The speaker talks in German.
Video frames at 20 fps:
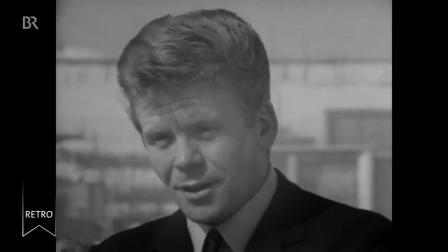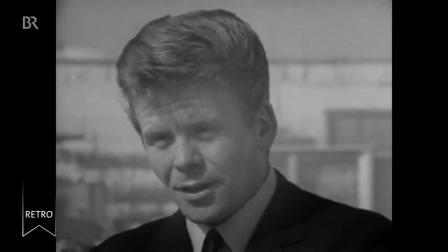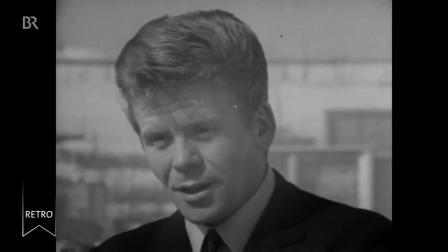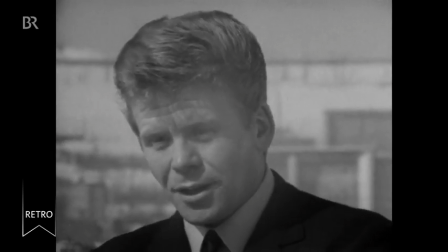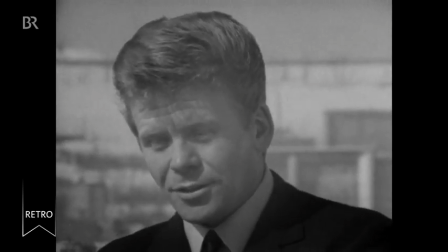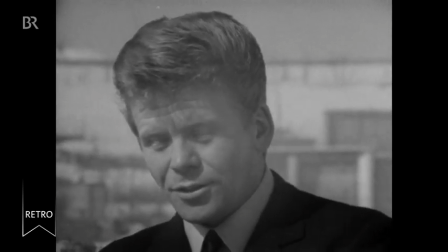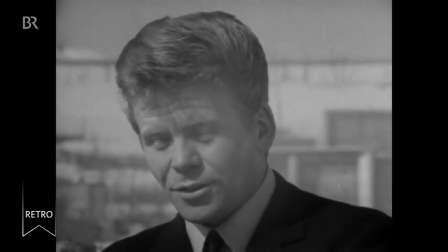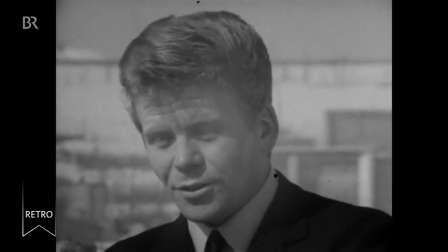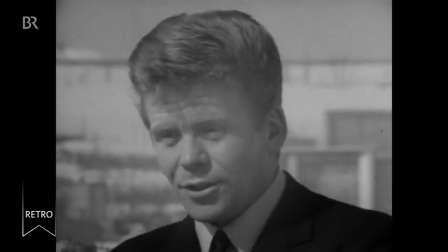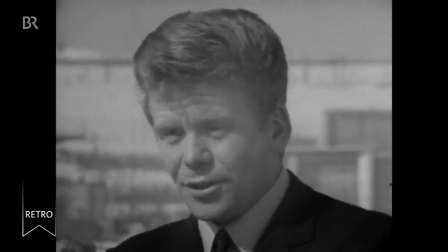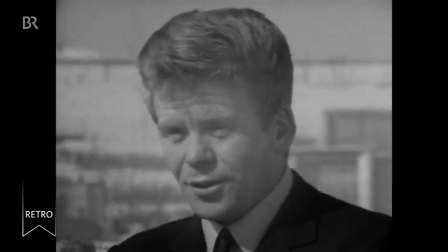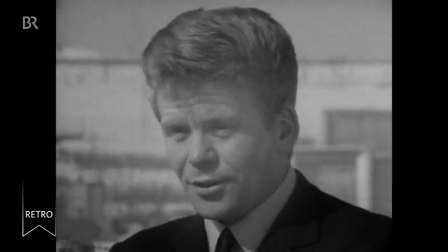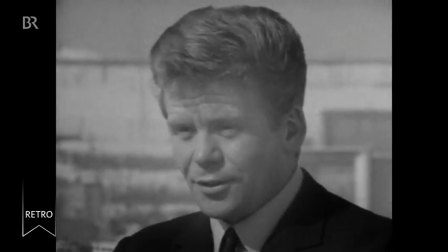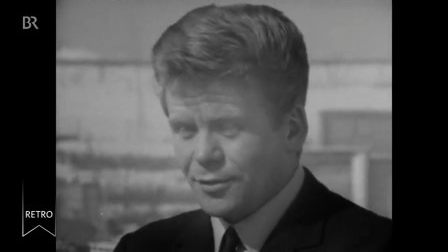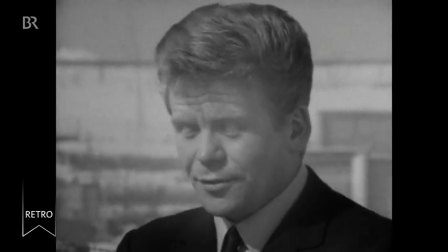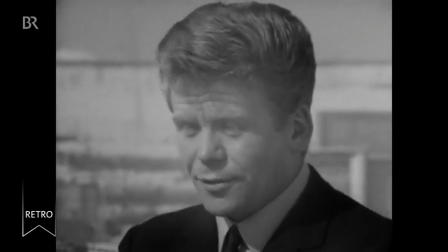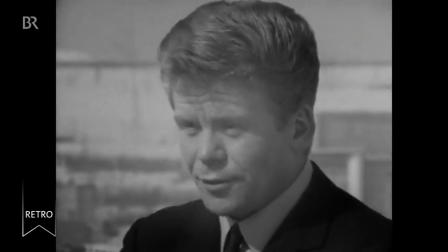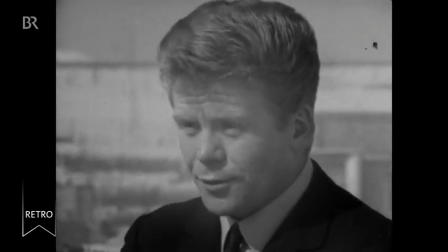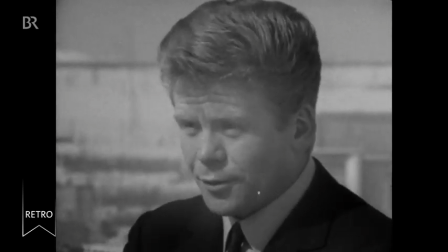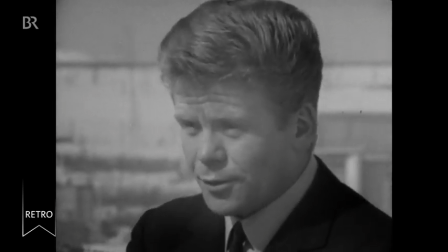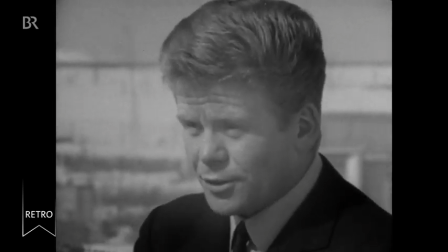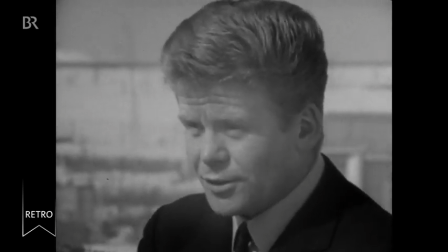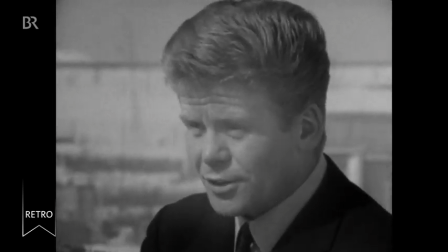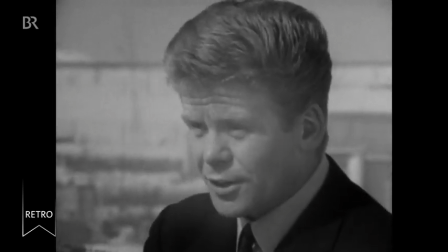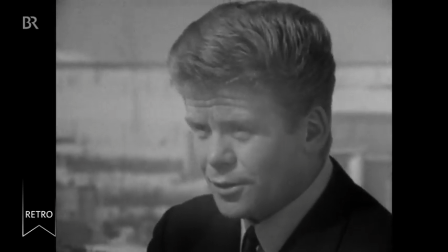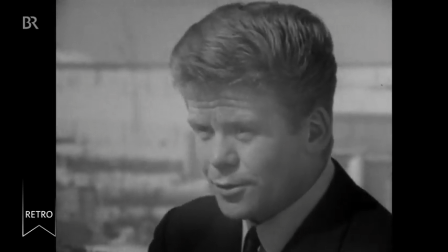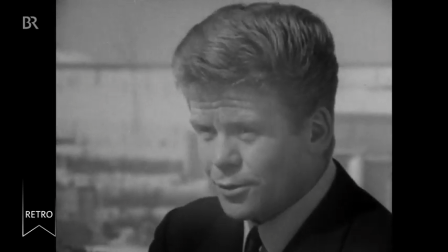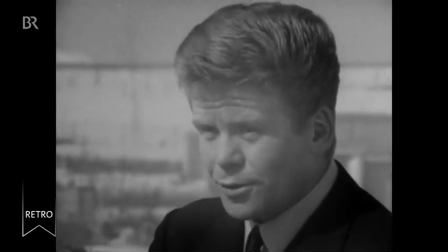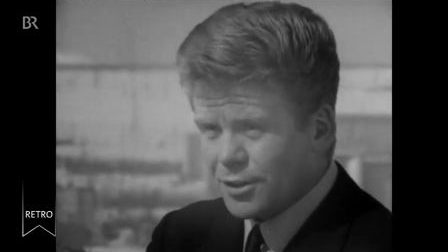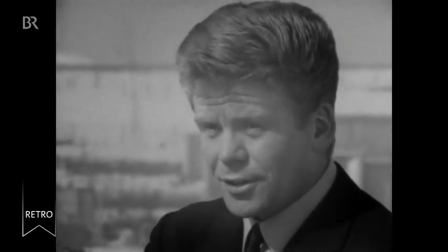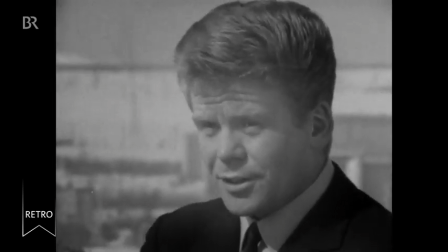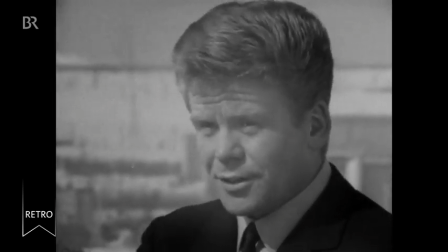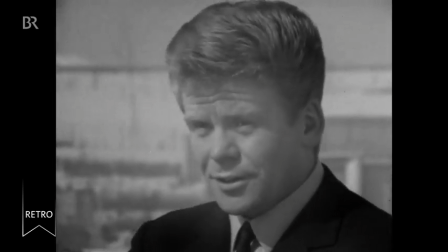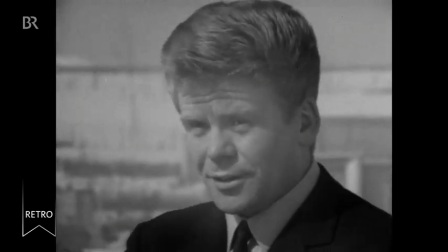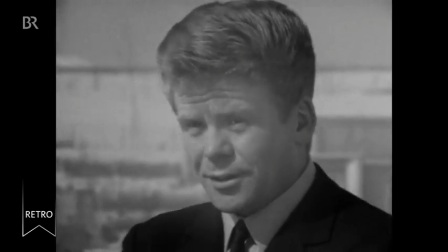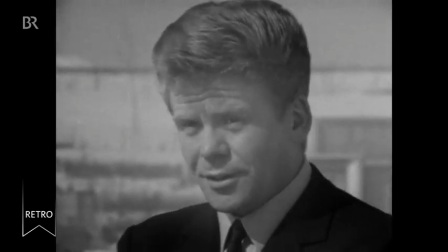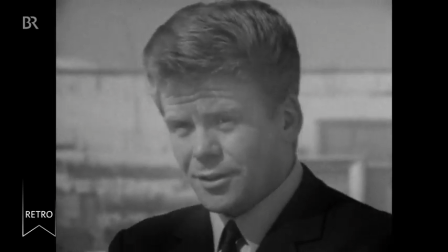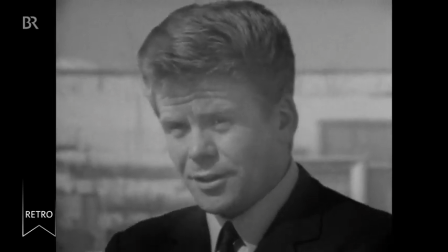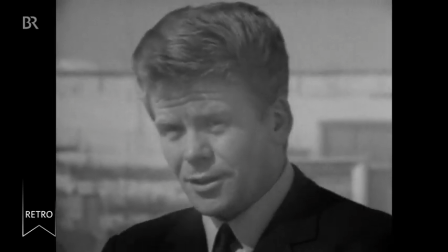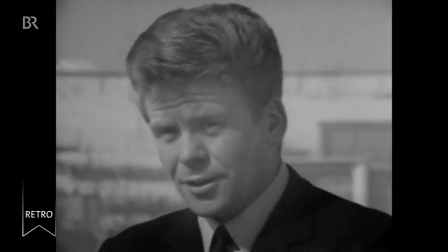Also ich verfolge es ja nur
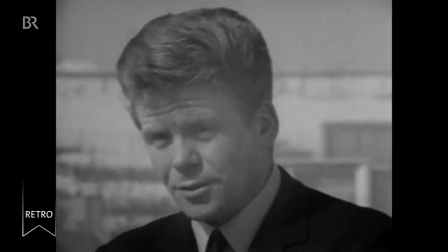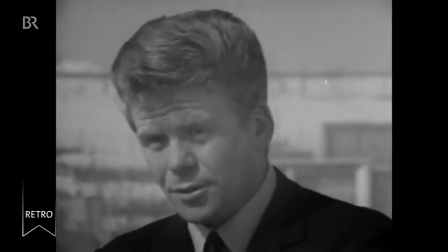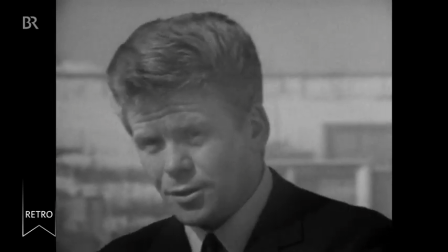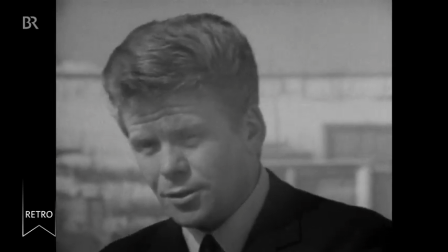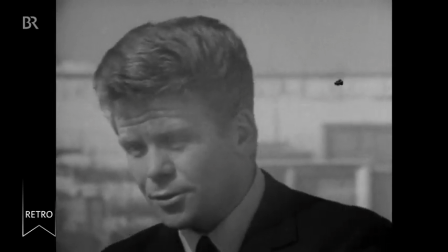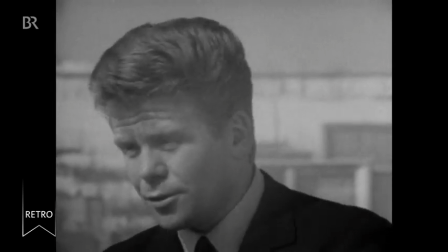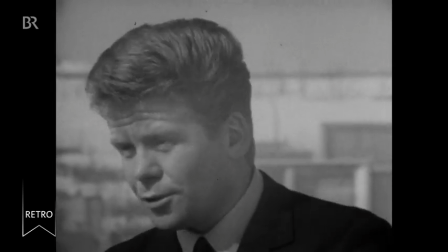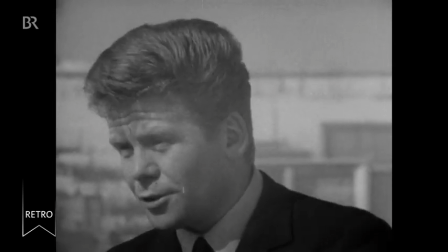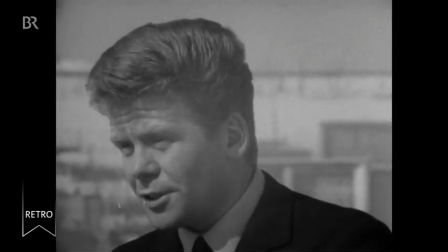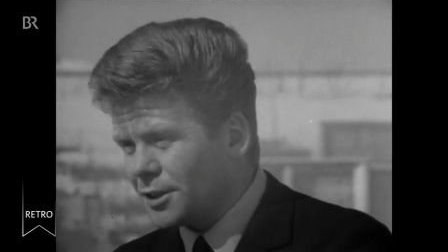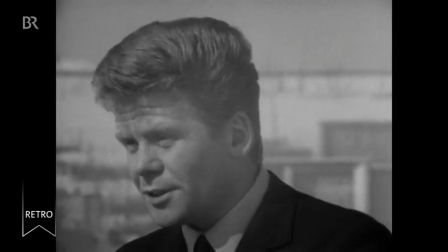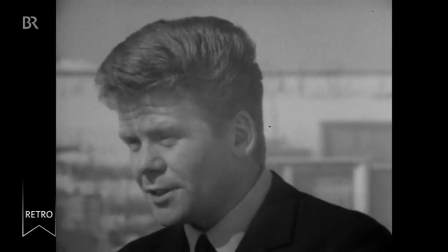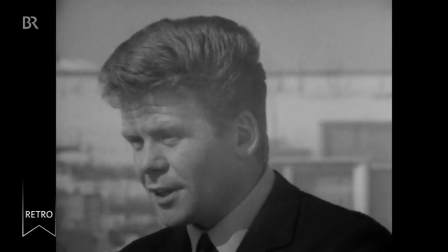in, äh, durch die